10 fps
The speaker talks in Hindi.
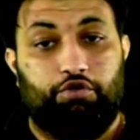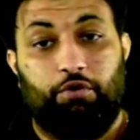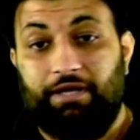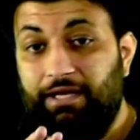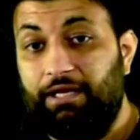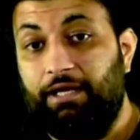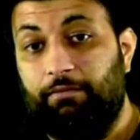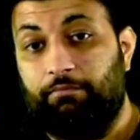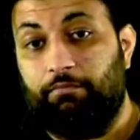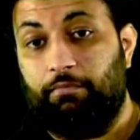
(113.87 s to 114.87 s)
जो
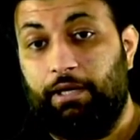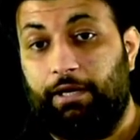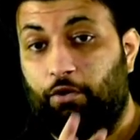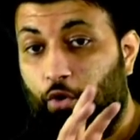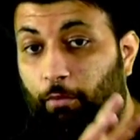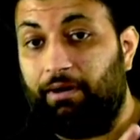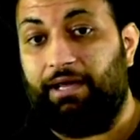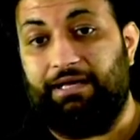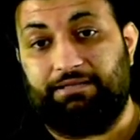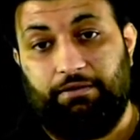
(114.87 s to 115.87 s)
हीलियम एक नोबल
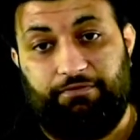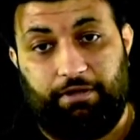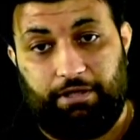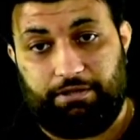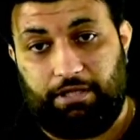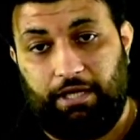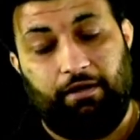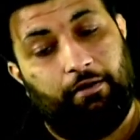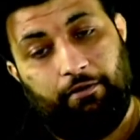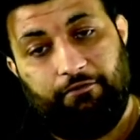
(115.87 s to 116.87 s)
गैस कॉन्फ़िगरेशन है